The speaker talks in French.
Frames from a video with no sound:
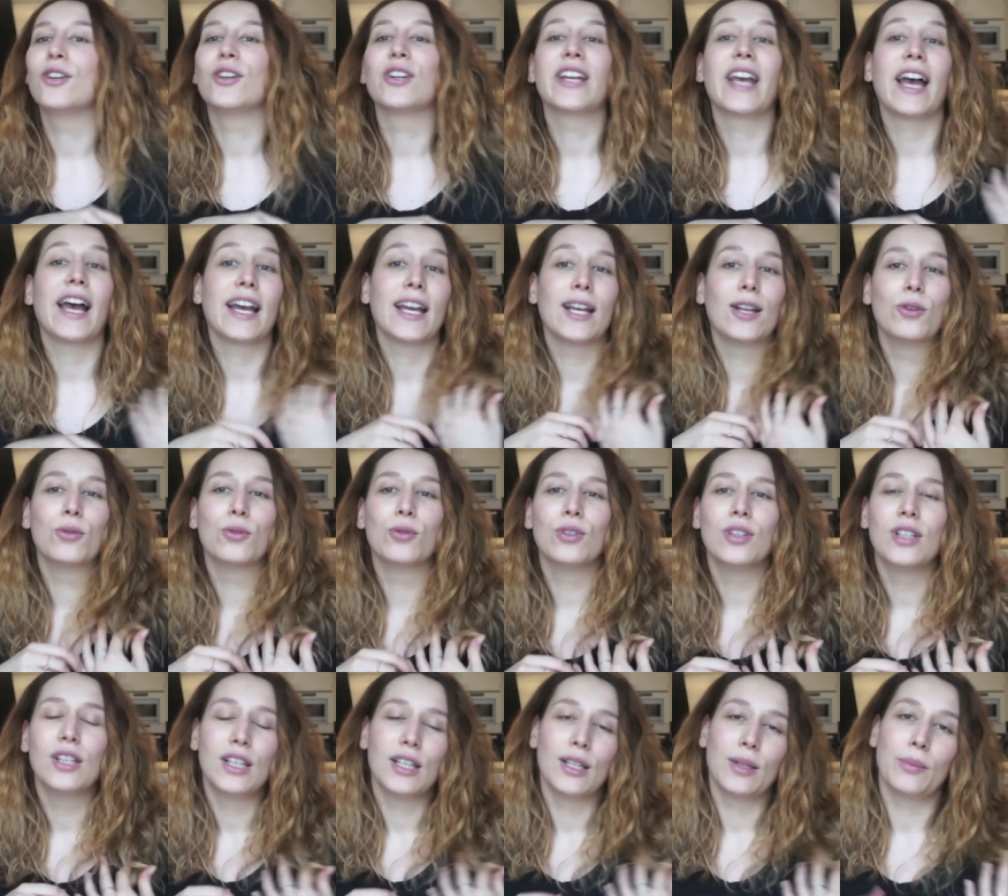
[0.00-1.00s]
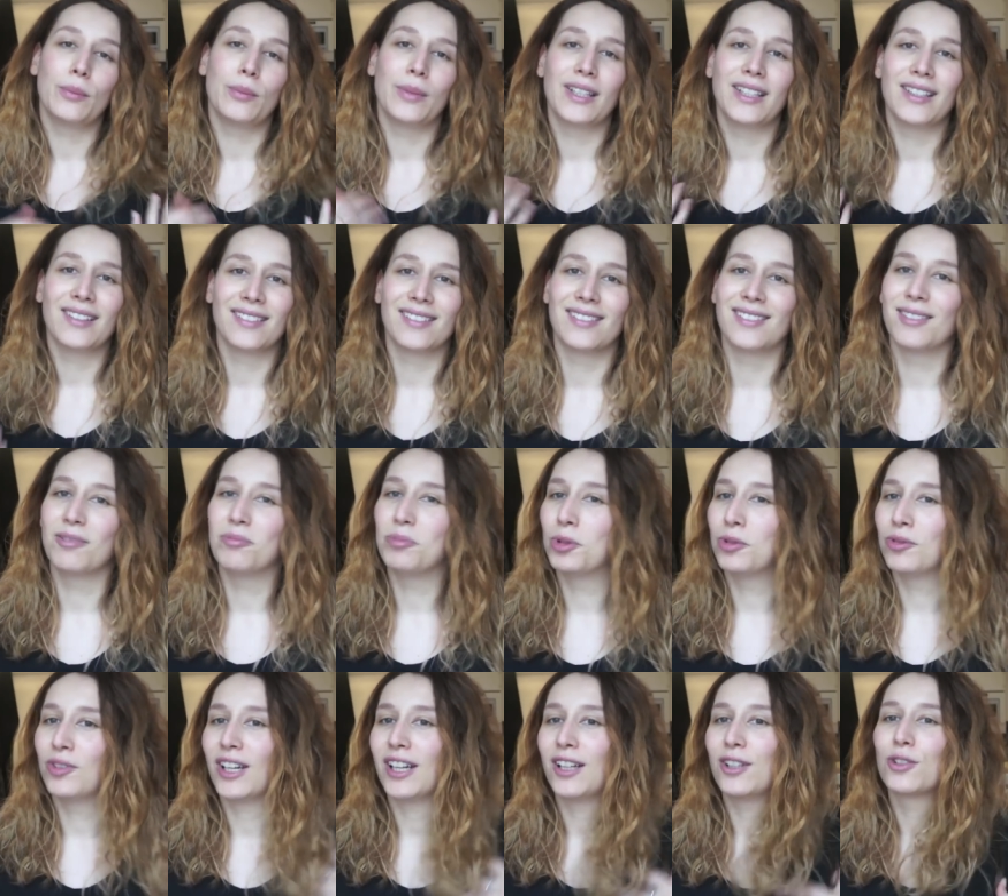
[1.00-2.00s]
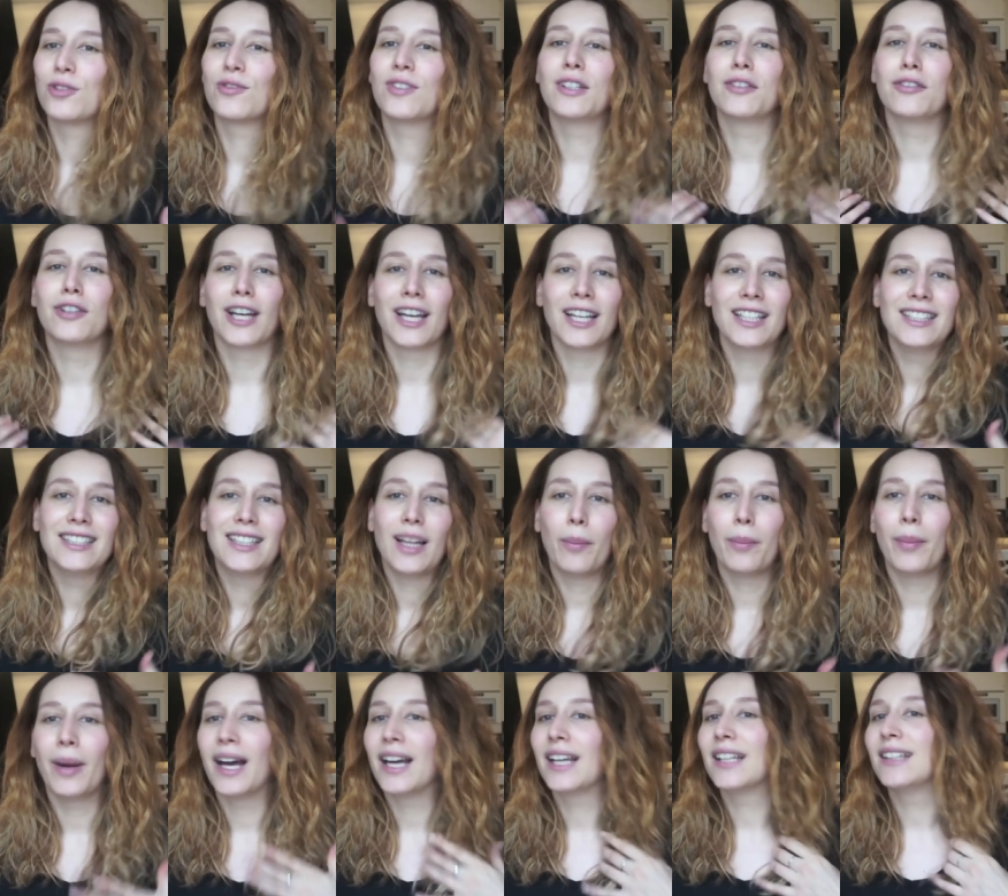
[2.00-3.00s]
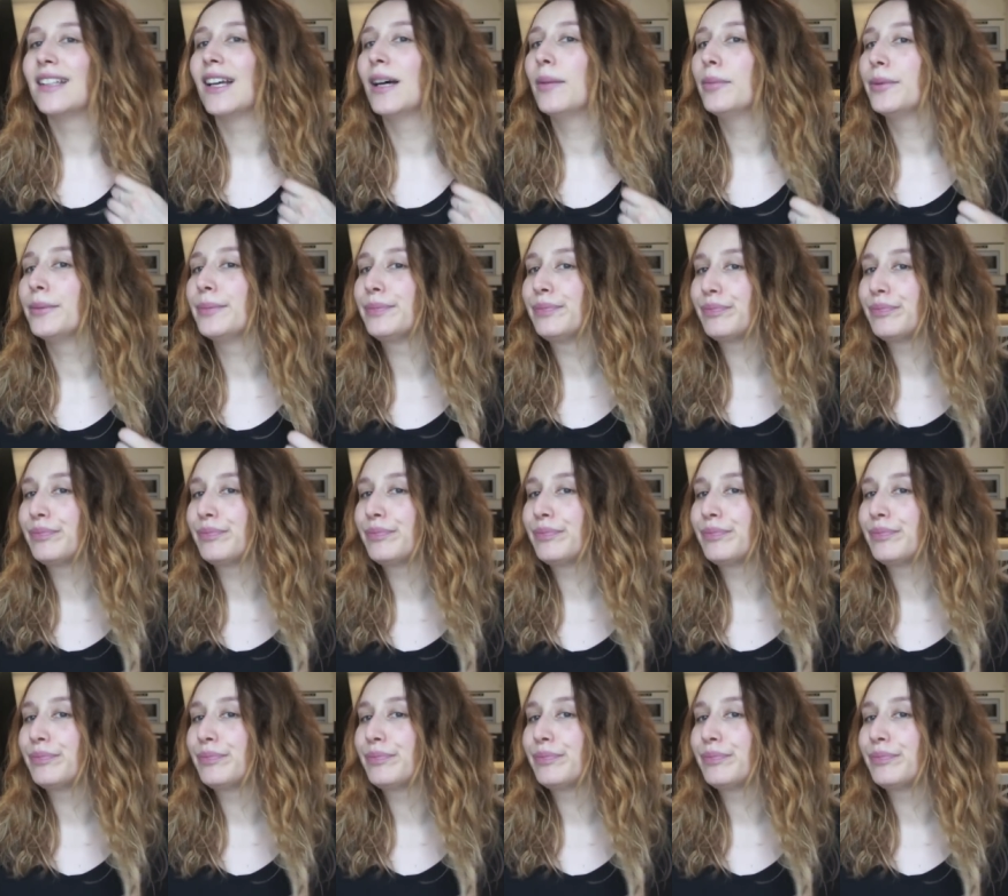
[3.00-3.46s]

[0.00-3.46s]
carré long mais bon voilà je vais le faire étape par étape